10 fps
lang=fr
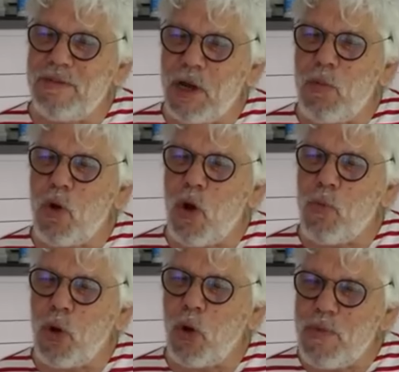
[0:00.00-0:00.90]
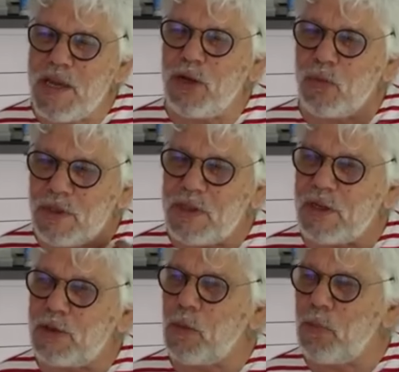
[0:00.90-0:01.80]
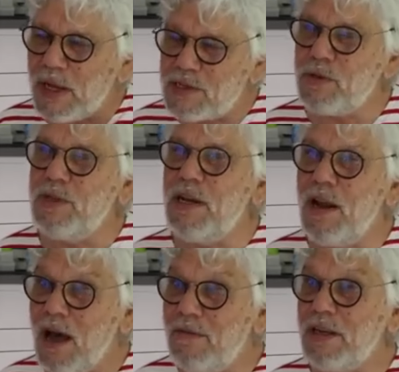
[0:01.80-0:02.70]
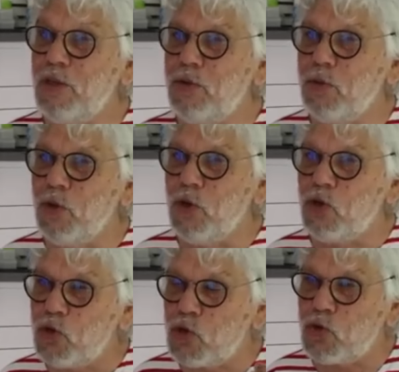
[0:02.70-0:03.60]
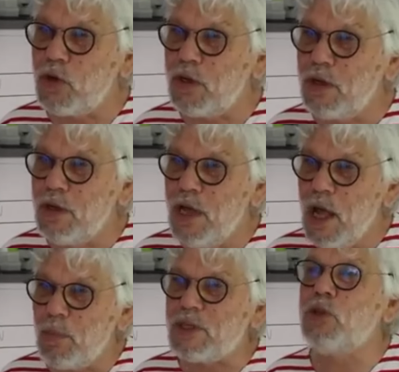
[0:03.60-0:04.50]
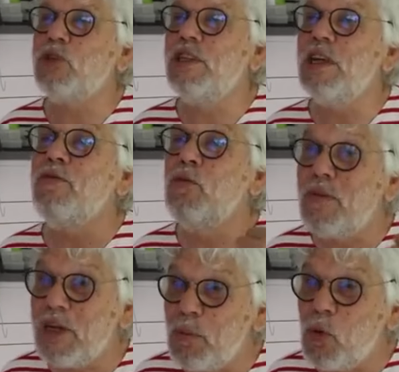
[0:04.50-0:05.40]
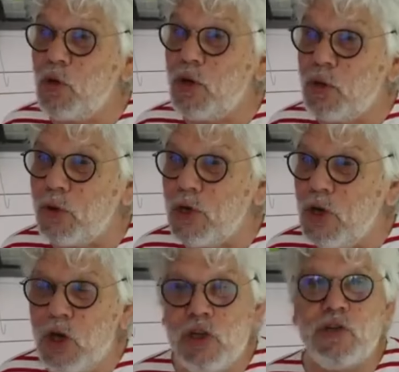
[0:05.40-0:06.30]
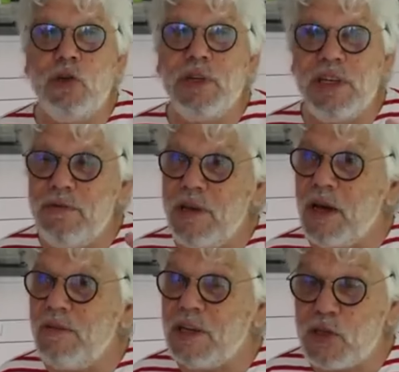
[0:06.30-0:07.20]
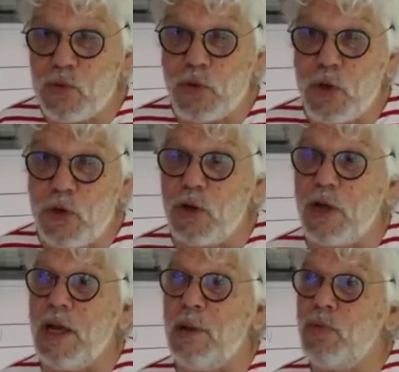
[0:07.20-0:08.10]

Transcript: vraiment le premier contact personnel avec Dieu, ce jour-là. Parce que j'étais venu avec mon cœur, celui qui vient avec son cœur, et